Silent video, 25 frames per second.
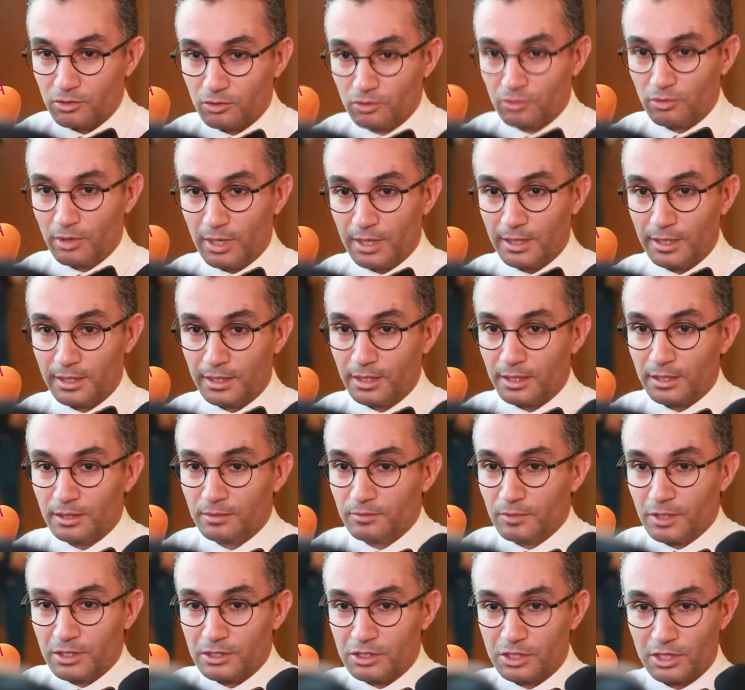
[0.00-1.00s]
نقولوا احنا
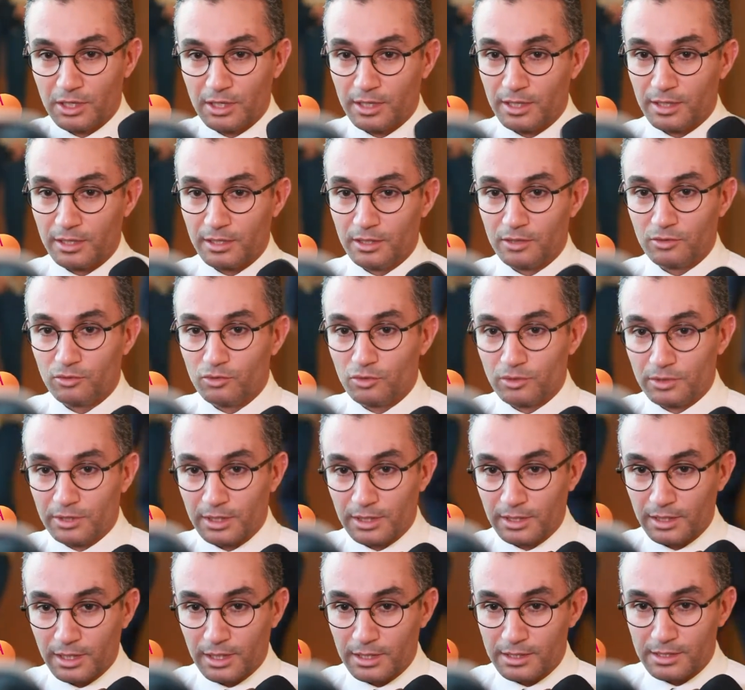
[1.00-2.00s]
يخدم نجار يدو
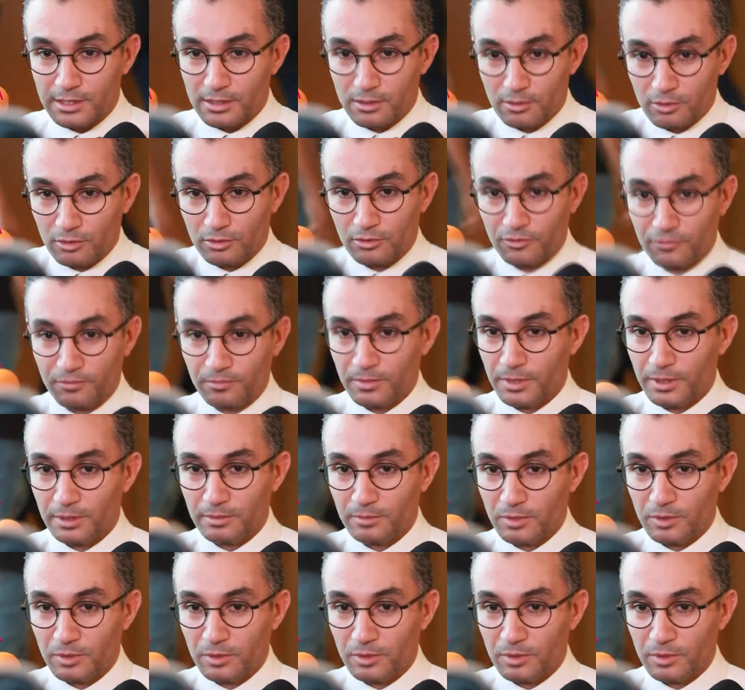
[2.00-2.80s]
تتقس لطف ما,